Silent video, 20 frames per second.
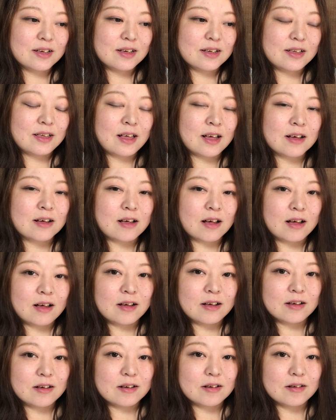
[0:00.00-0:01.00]
なん
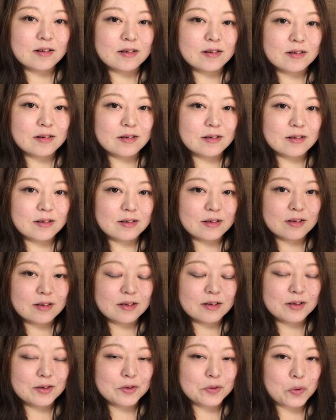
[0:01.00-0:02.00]
か、
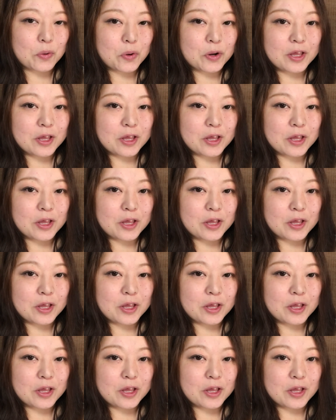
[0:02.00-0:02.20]
こ